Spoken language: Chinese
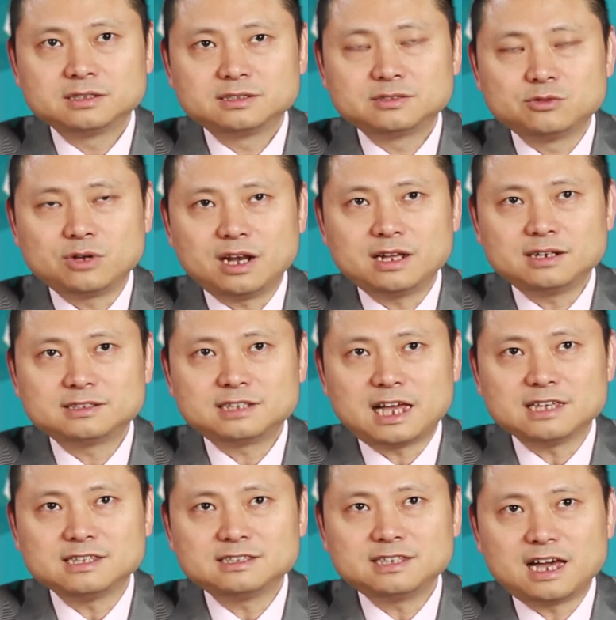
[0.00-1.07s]
原来是
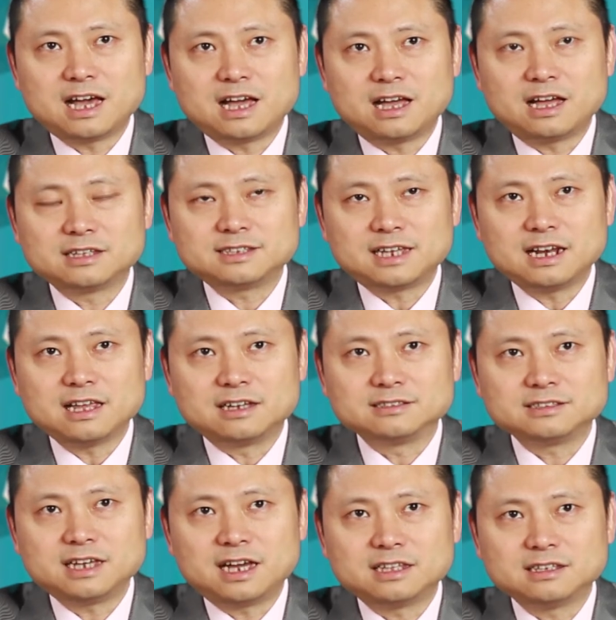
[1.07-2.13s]
砸一下啊，砸两
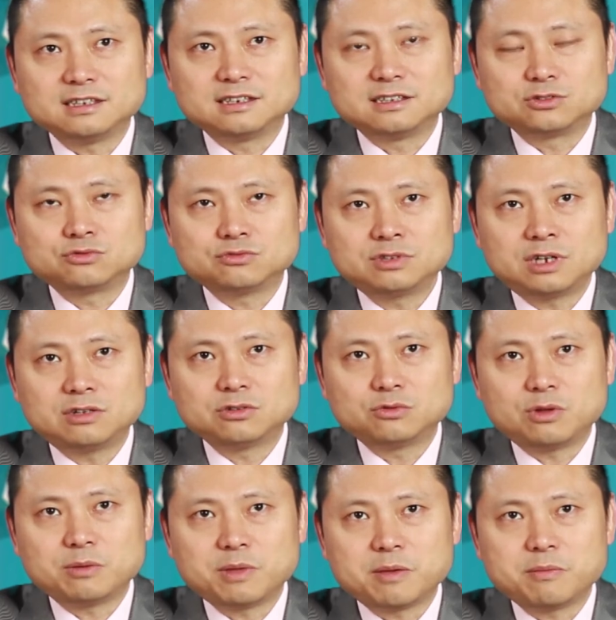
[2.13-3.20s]
下的一个粗糙的
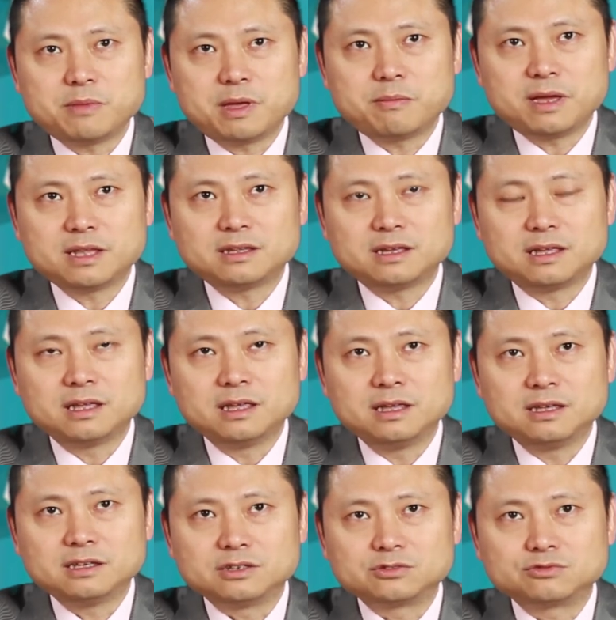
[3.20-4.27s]
断面，慢慢呢
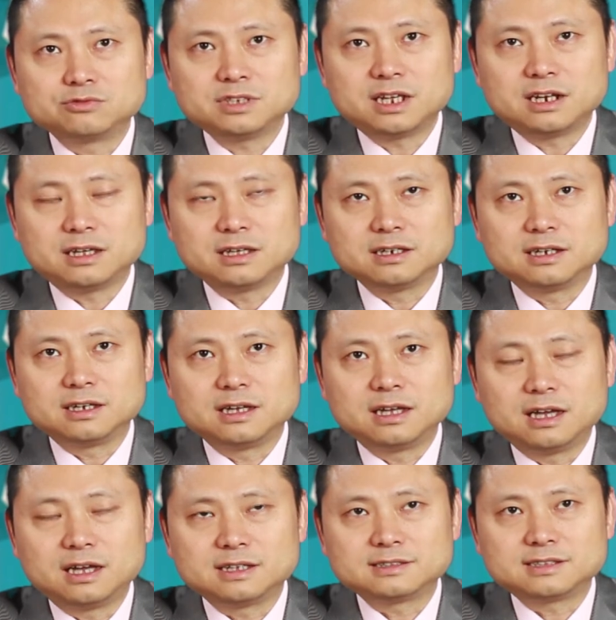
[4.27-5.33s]
也出现了一个
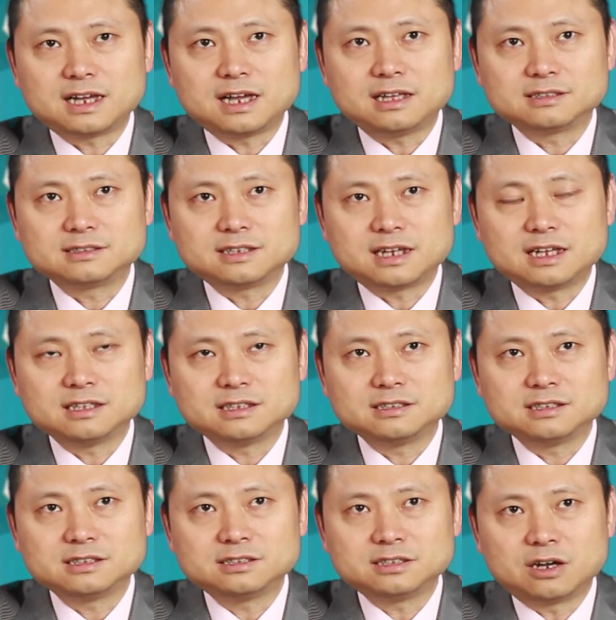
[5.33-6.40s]
啊砸砸的一
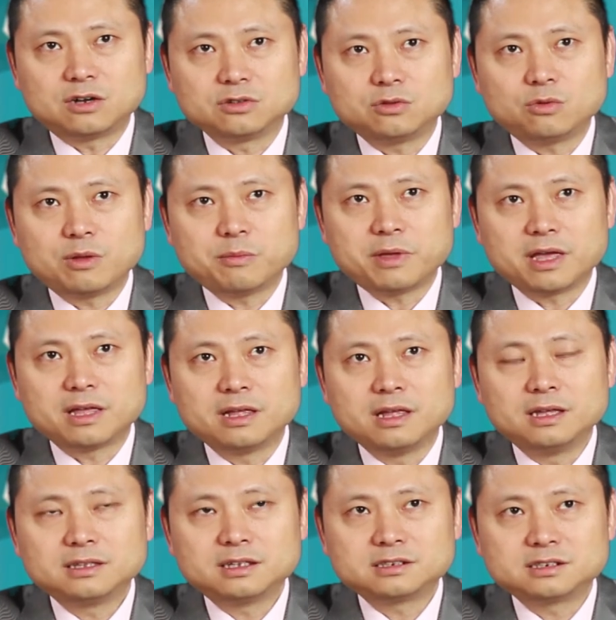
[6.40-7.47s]
些小的断面。
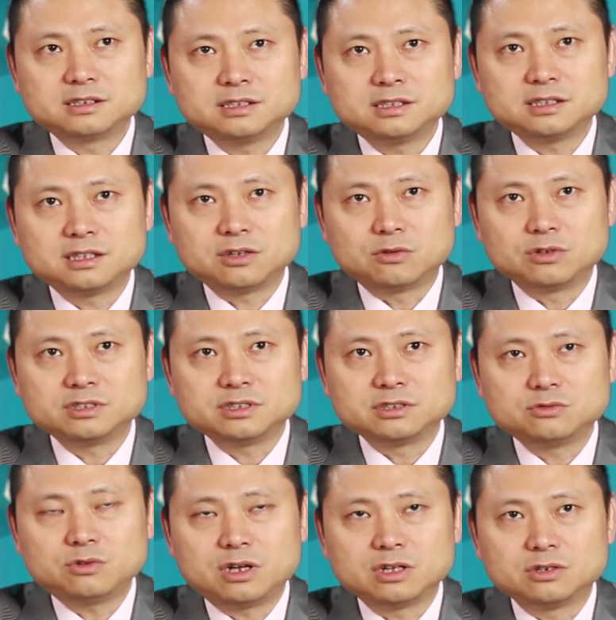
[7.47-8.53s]
它石器呢有个形
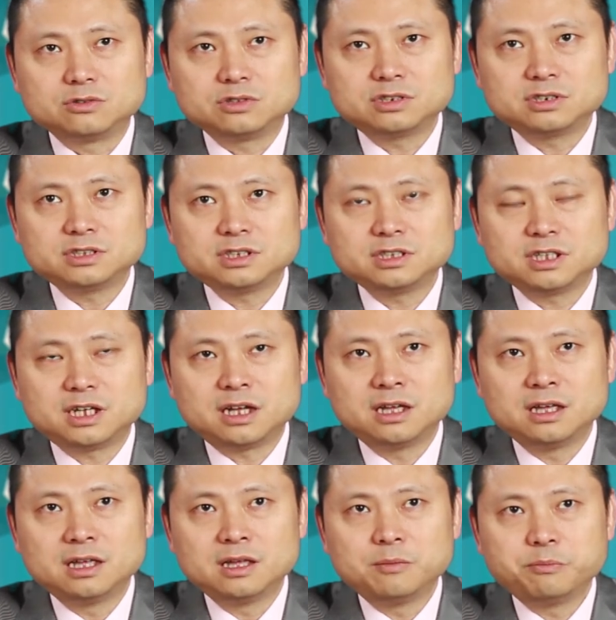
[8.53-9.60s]
状，有的石器呢
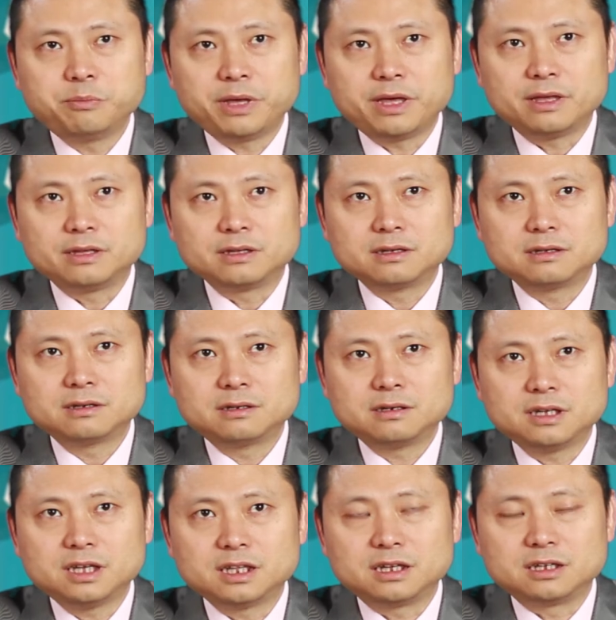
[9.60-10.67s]
被刻
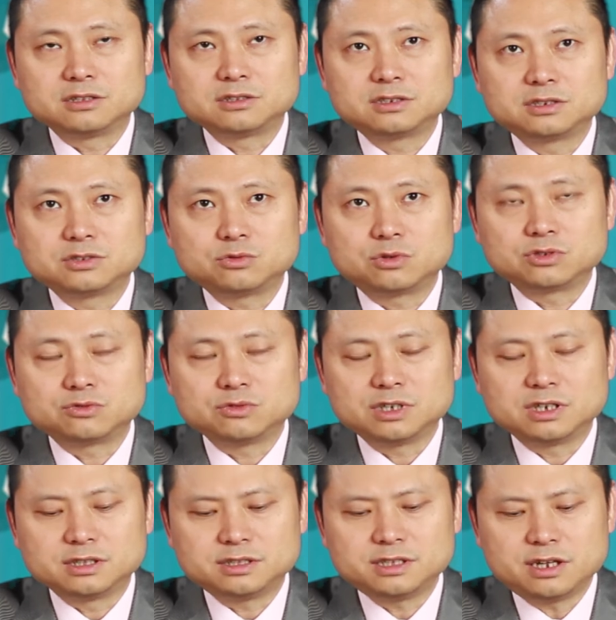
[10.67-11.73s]
意的制作出一
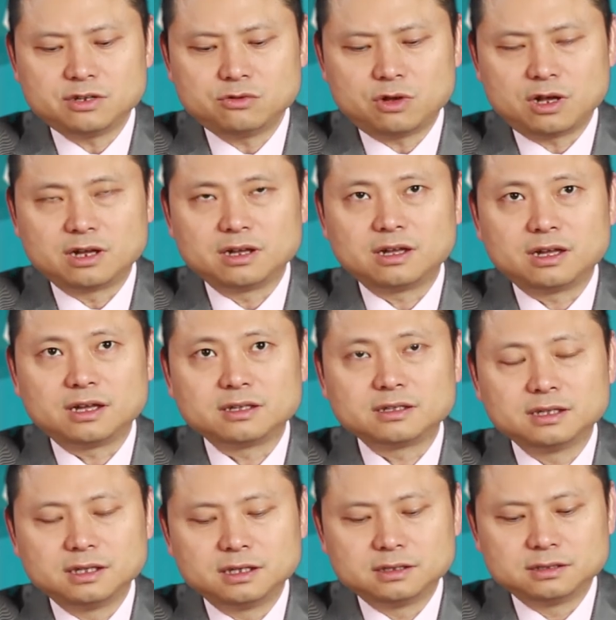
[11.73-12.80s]
个尖状啊
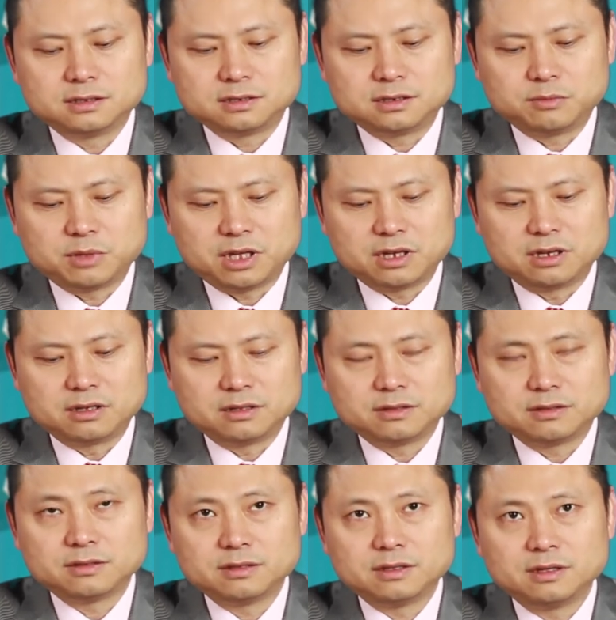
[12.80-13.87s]
的这么一个
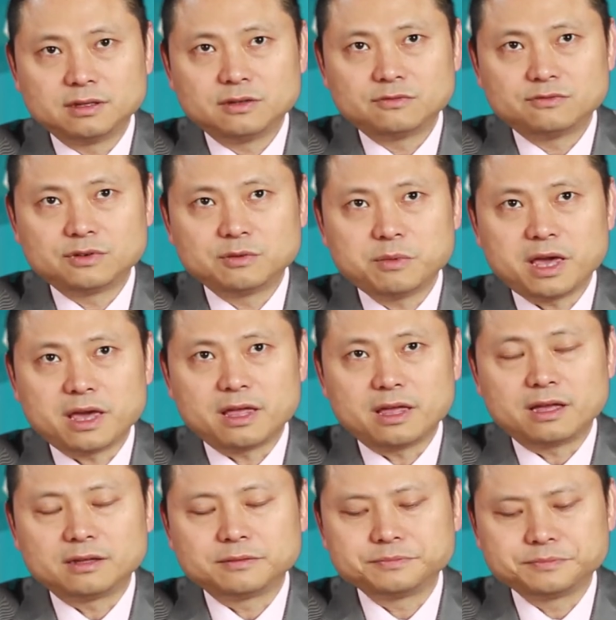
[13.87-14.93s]
封面啊。